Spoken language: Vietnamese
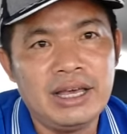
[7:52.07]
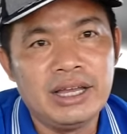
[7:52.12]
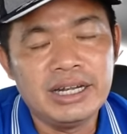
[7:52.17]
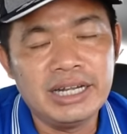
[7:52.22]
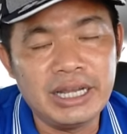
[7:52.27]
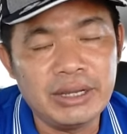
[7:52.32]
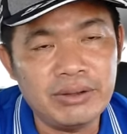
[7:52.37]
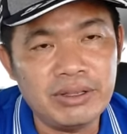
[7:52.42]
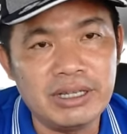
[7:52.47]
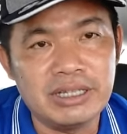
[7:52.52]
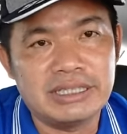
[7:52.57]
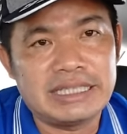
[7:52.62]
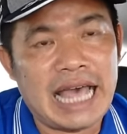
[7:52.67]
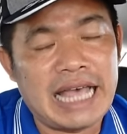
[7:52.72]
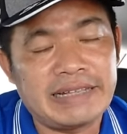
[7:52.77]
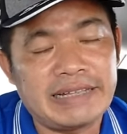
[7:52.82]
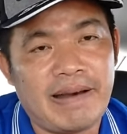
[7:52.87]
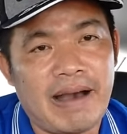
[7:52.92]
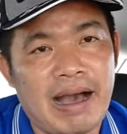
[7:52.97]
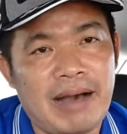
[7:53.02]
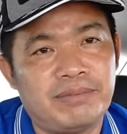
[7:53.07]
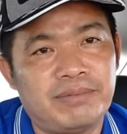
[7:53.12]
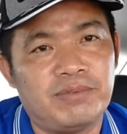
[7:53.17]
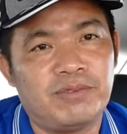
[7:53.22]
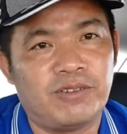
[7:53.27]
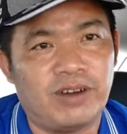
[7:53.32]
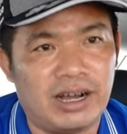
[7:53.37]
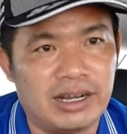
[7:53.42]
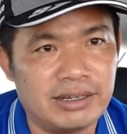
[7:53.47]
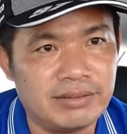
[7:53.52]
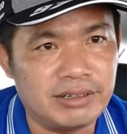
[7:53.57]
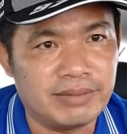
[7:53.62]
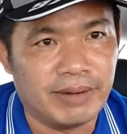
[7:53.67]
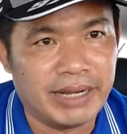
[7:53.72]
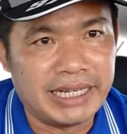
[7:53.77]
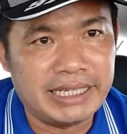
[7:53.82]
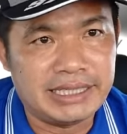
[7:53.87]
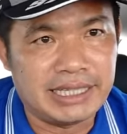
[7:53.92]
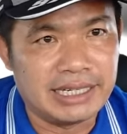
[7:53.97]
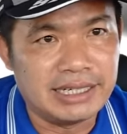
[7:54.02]
nếu như sai phạm vẫn
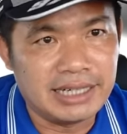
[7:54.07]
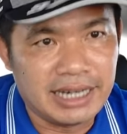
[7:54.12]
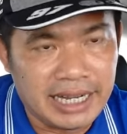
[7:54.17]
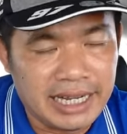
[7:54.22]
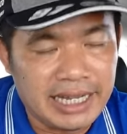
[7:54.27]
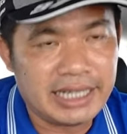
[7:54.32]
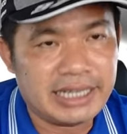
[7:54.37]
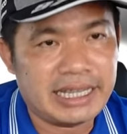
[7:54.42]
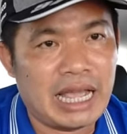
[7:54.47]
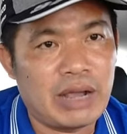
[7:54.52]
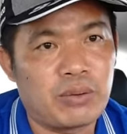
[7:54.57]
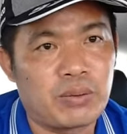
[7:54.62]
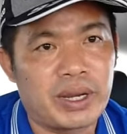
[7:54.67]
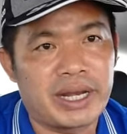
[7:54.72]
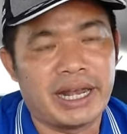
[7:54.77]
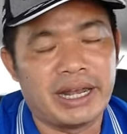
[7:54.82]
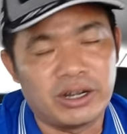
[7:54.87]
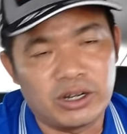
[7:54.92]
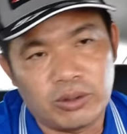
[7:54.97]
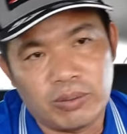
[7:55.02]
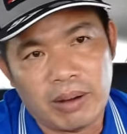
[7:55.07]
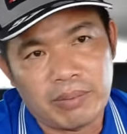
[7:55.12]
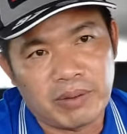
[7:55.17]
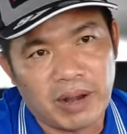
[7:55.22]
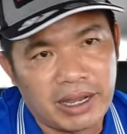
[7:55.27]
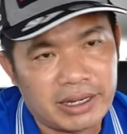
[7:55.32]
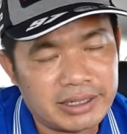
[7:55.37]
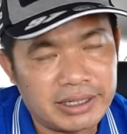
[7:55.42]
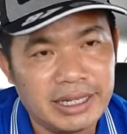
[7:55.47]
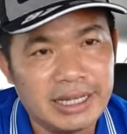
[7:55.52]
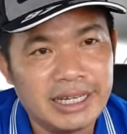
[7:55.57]
bị xử lý theo quy định của pháp luật